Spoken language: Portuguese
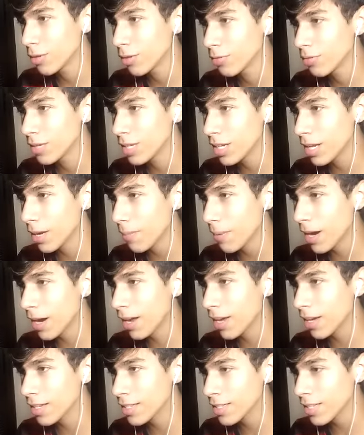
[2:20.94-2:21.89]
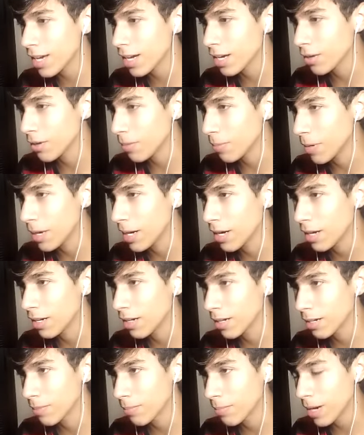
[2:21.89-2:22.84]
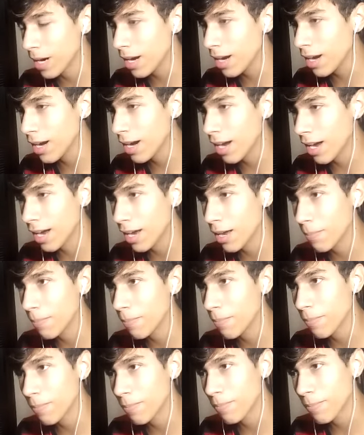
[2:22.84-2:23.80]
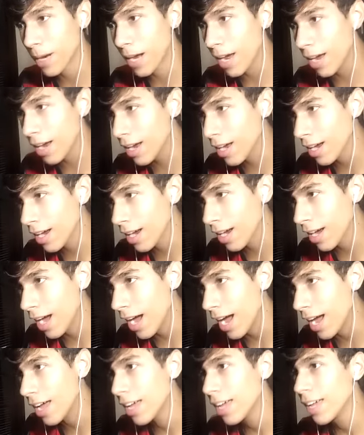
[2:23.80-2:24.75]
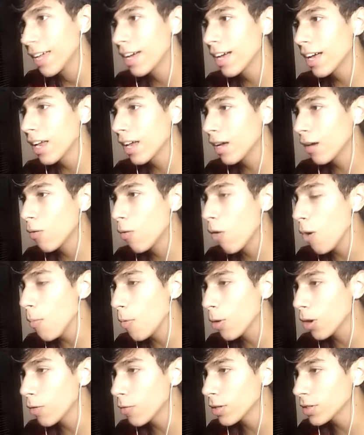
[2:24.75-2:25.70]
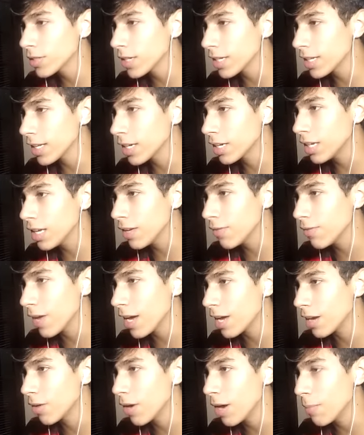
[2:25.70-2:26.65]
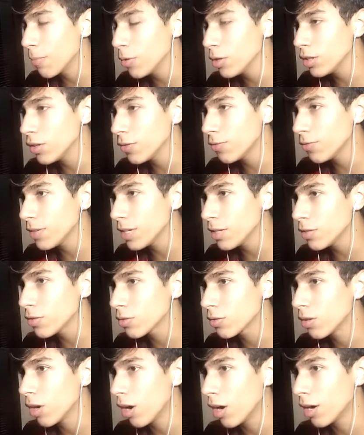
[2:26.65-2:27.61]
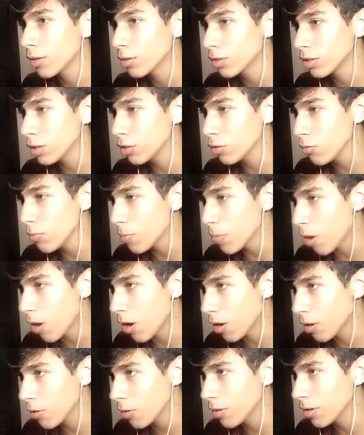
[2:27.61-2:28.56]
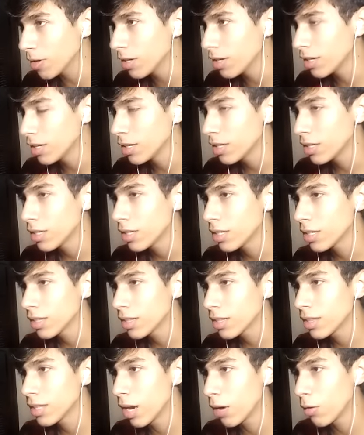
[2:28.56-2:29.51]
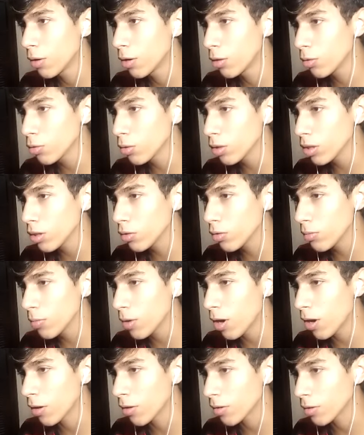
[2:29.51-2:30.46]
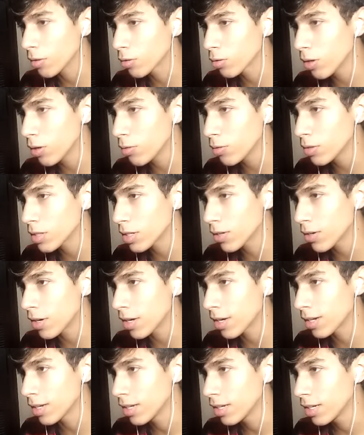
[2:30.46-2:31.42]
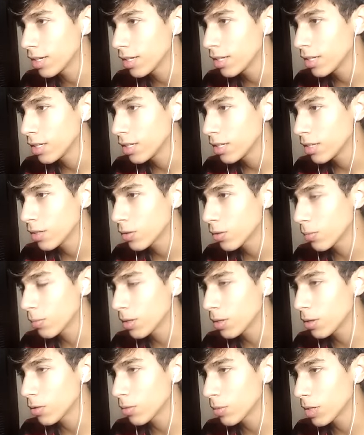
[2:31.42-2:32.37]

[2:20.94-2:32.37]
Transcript: eu vi que é pra cá que sai, ó. Pera. Pra cá. É pra cá. Caraca, como que eu vou sair daqui, velho? É muito difícil. Ó, eu tô dentro de um bloco. Não, eu não tô dentro de um bloco. Eu tô aonde agora? Eu tô, eu tô